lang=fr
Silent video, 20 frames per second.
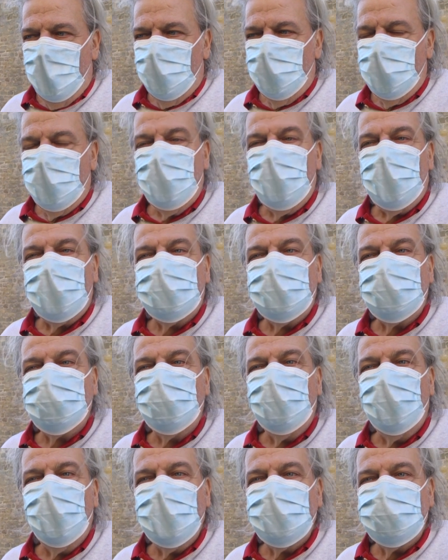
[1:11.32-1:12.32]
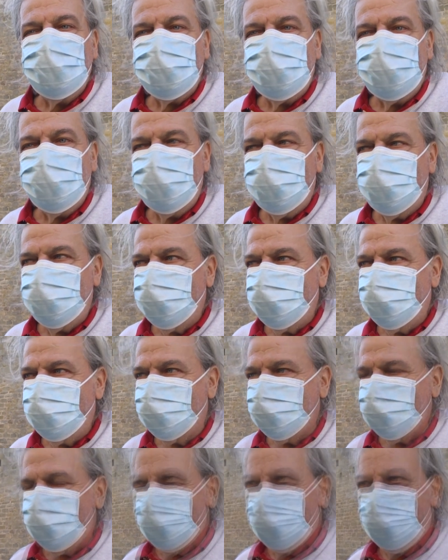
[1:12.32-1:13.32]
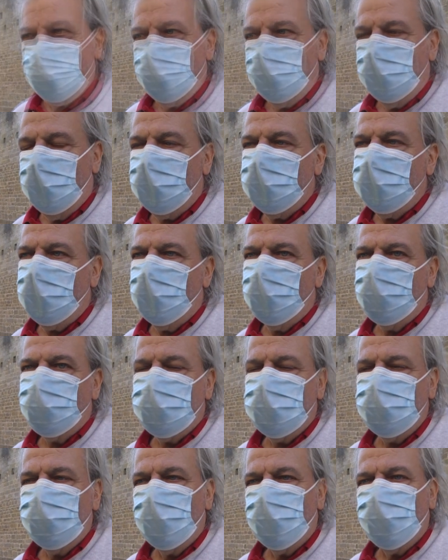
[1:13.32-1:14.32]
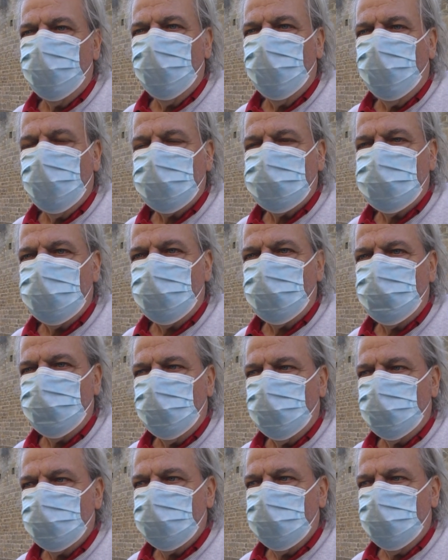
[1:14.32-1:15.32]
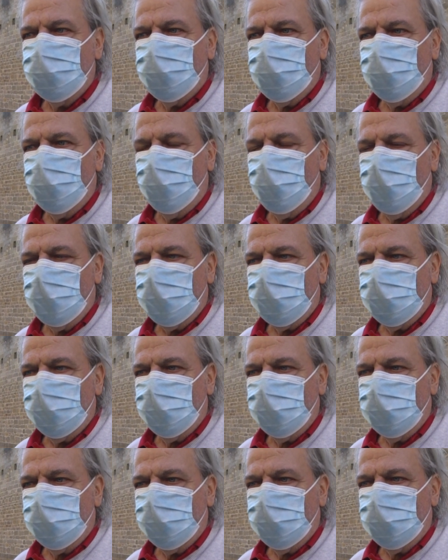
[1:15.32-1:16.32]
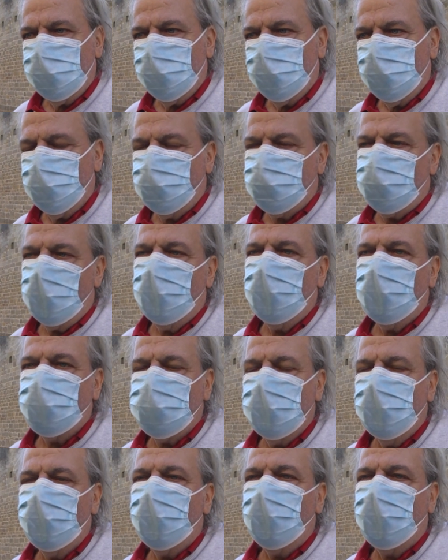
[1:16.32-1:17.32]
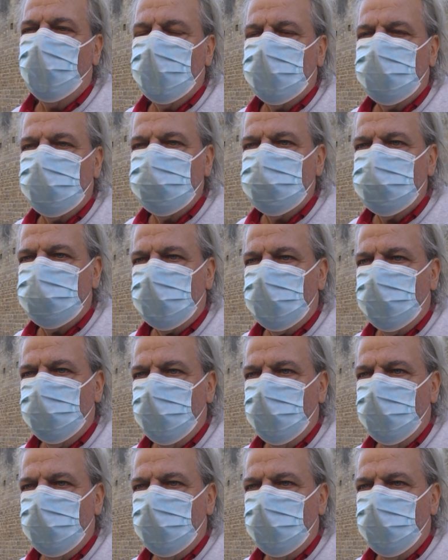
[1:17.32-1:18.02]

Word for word: on la partage moins. Là, il y a un petit peu plus de passage, donc c'est un peu moins, c'est un, peu moins triste